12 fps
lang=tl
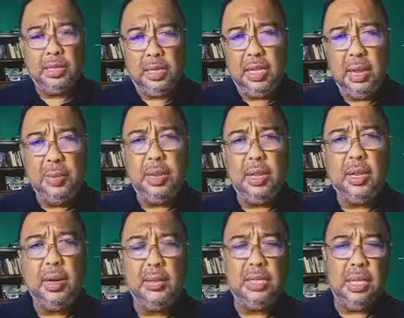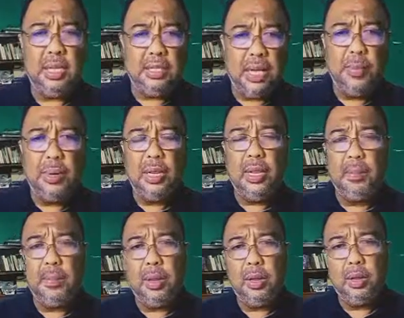At sinabi rin ng sinasabi rin
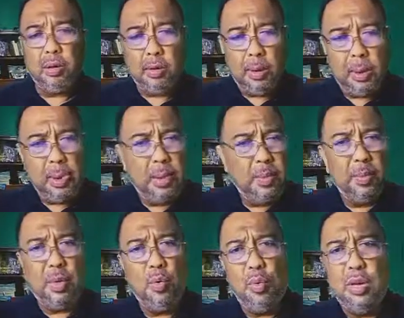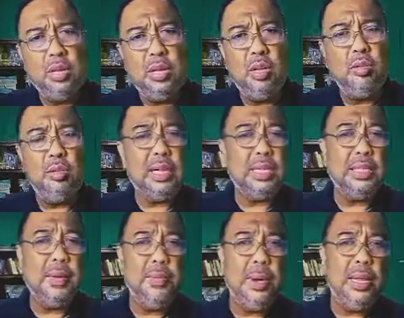ng Panginoon, na huwag ninyong
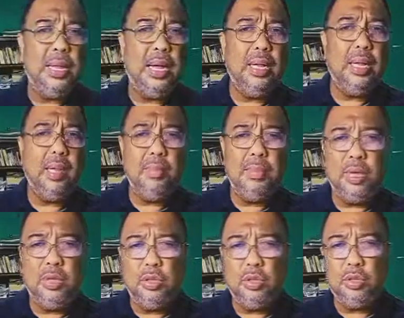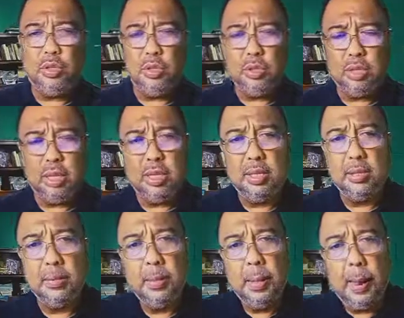sasambay ng kanilang mga Diyos-Diyosan
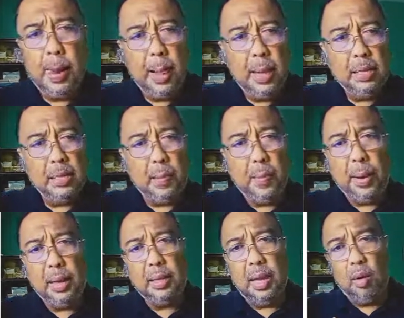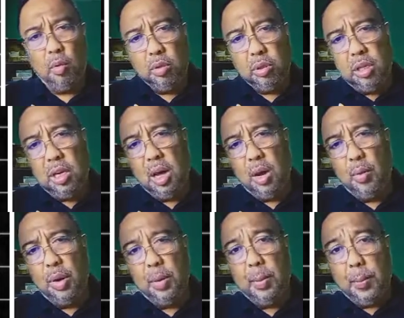sapagkat ako si
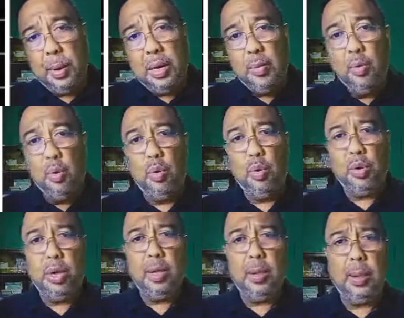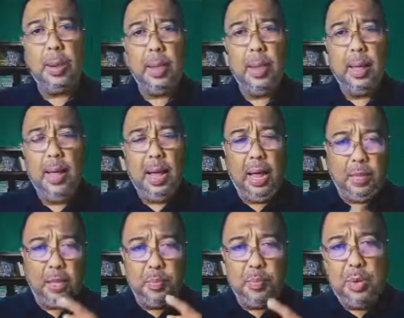Yahweh ay mapanibuguin
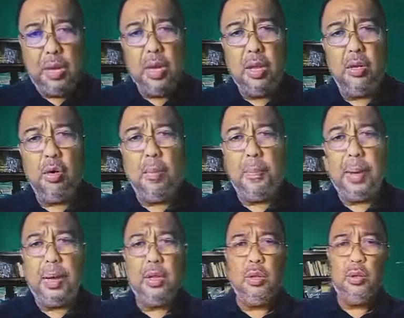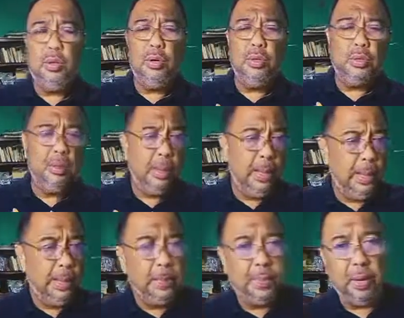at ibigin niyo ang Panginoon
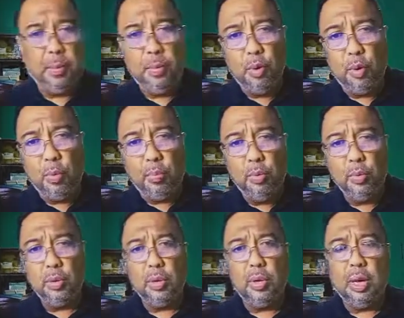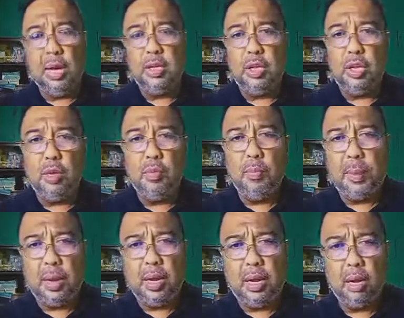ng buong puso at inyong
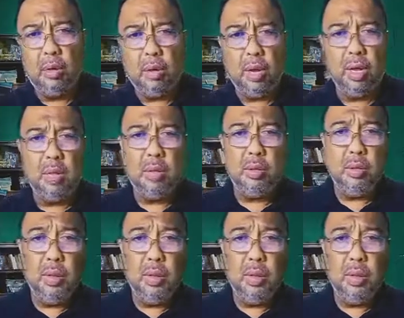paglingkuran.